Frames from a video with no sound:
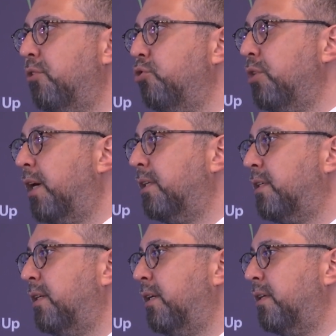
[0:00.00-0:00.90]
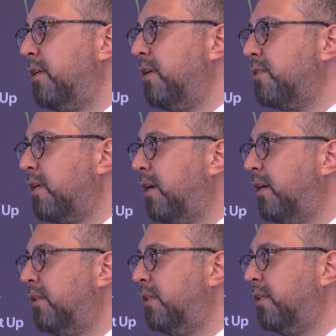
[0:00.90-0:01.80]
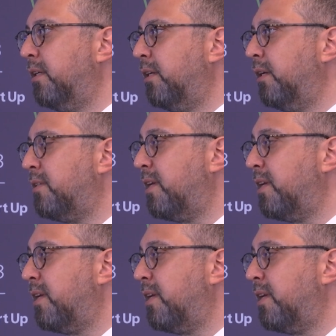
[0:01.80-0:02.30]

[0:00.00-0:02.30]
Dünyadaki e, zararlı e,